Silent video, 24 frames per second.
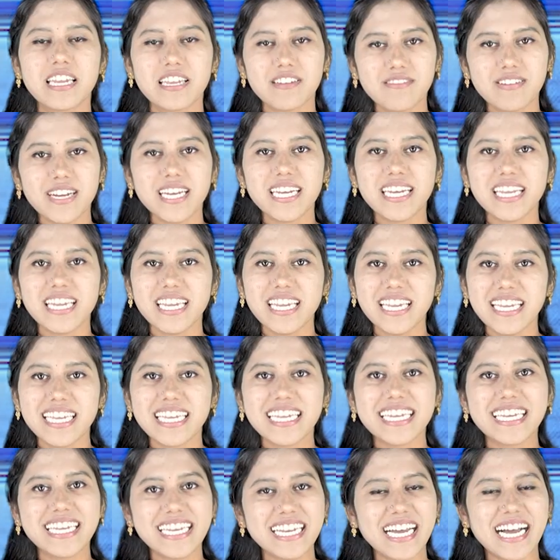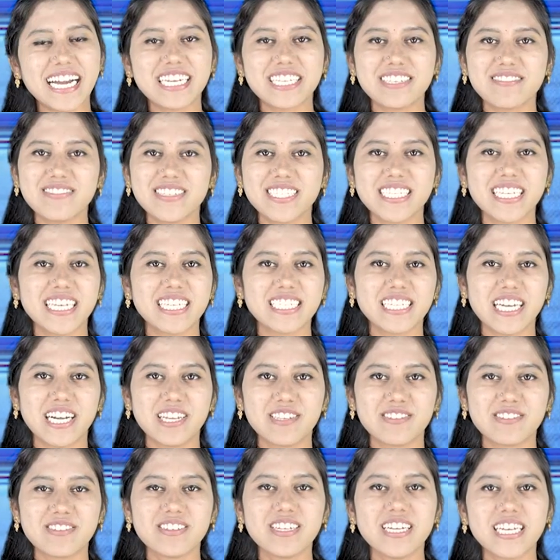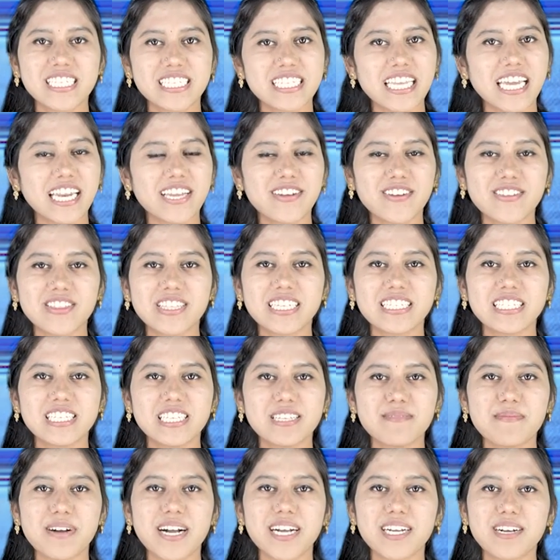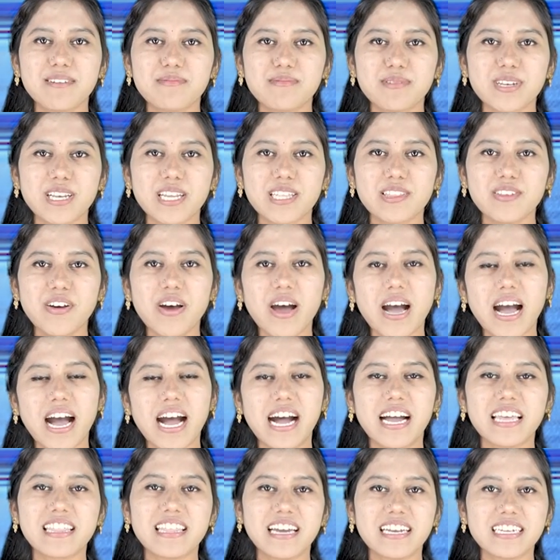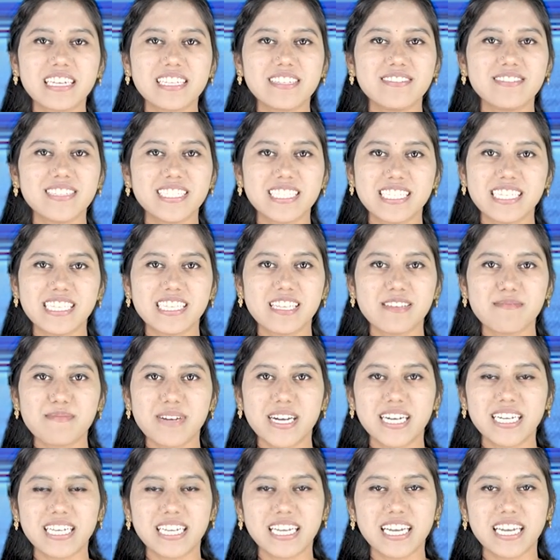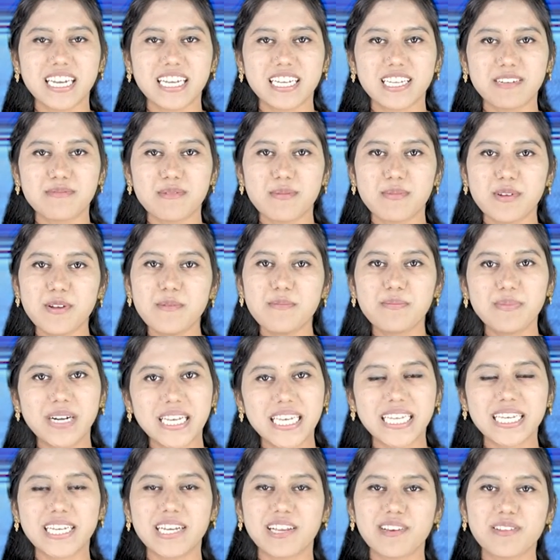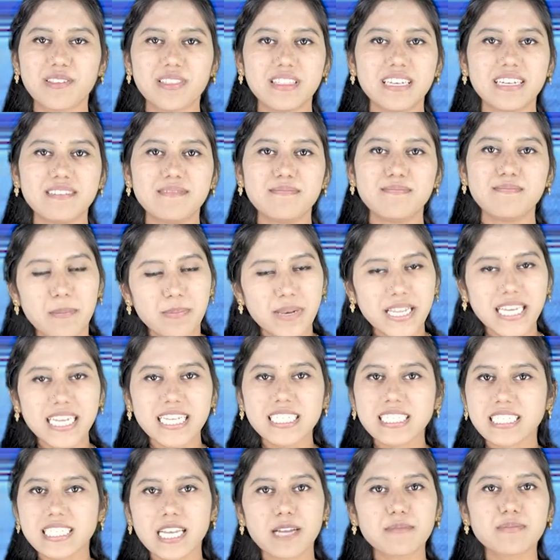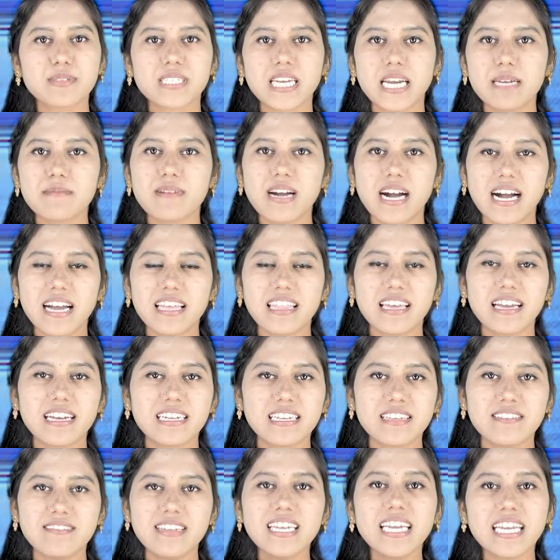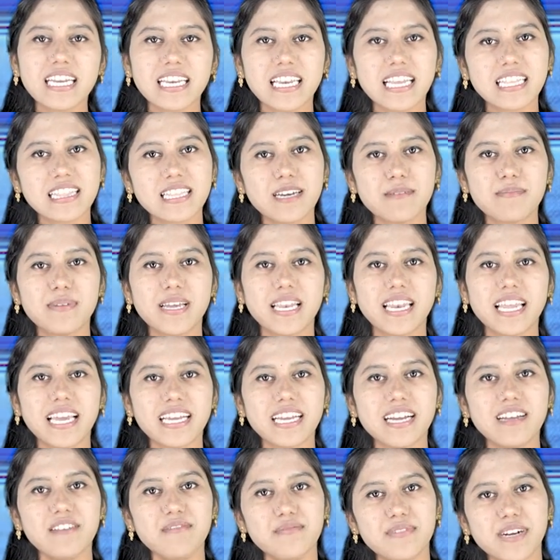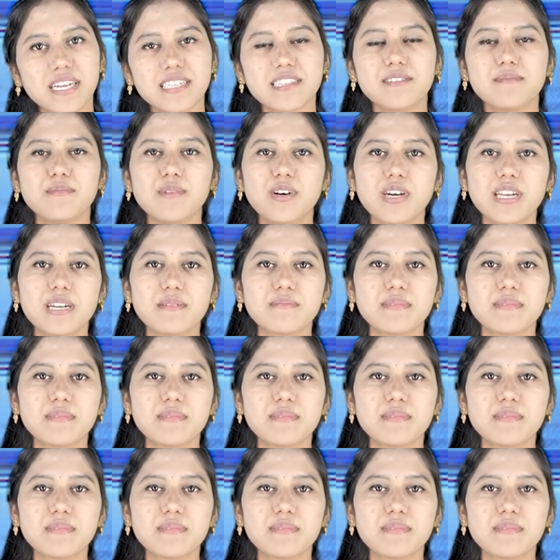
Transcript: ఇవ్వండి ఈనాటి విశేషాలు సరికొత్త సినిమా కబుర్లతో ఆధార్ టీవీ సినిమా హాల్ కార్యక్రమంలో మళ్ళీ కలుద్దాం ప్లీజ్ సబ్స్క్రైబ్ ఆధార్ టీవీ క్లిక్ ద బెల్ ఐకాన్ ఫర్ ది మోర్